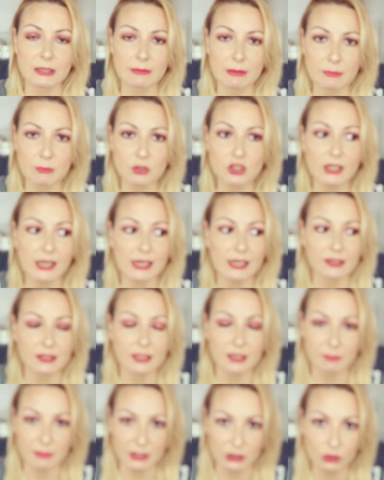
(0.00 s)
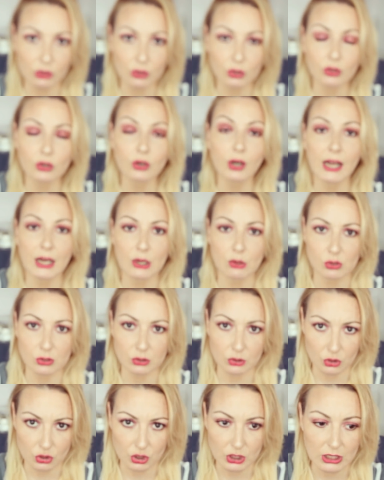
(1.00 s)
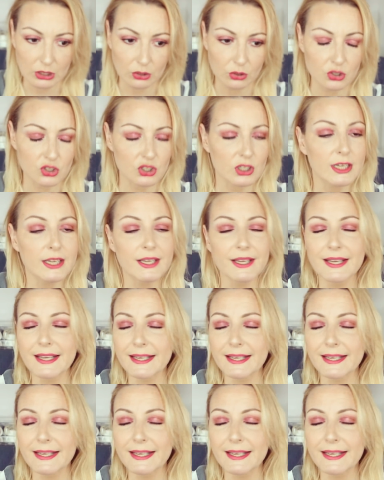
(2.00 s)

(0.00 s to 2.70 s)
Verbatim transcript: llevemos al dermatólogo a nuestros hijos.